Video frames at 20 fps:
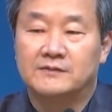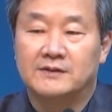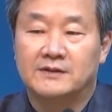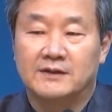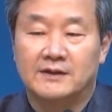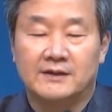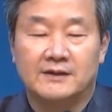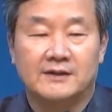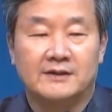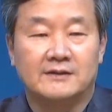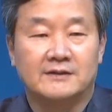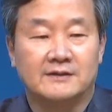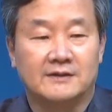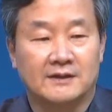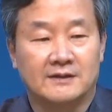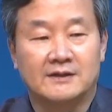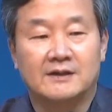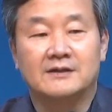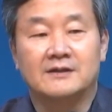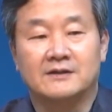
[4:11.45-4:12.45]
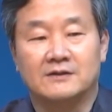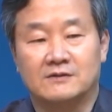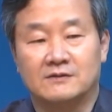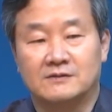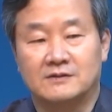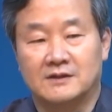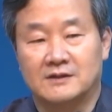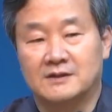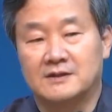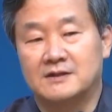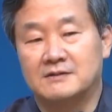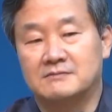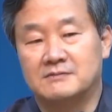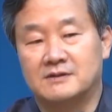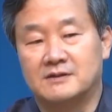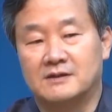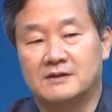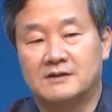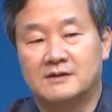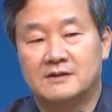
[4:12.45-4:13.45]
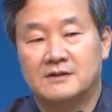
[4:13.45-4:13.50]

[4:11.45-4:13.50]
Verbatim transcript: 하여간 대단해요. 대단합니다.